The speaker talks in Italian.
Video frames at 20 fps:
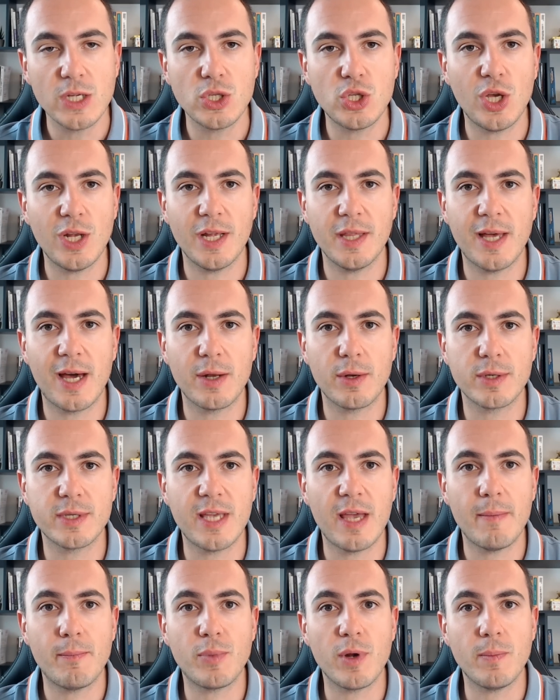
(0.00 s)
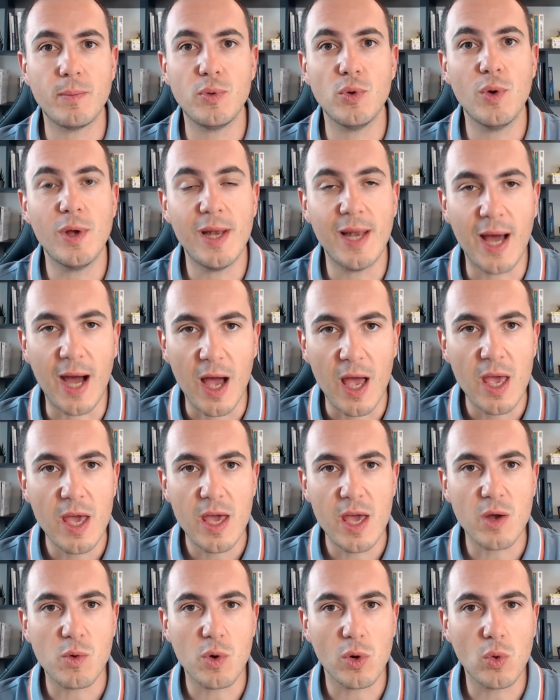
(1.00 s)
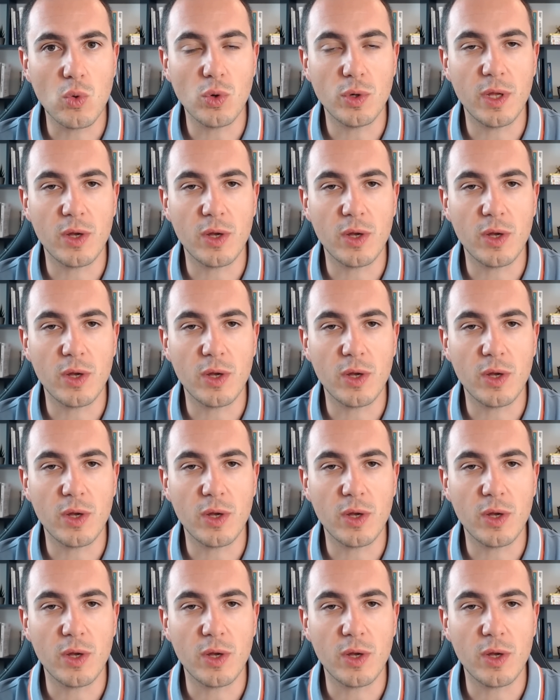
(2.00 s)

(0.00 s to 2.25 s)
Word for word: ce le danno sempre più in là e qualcuno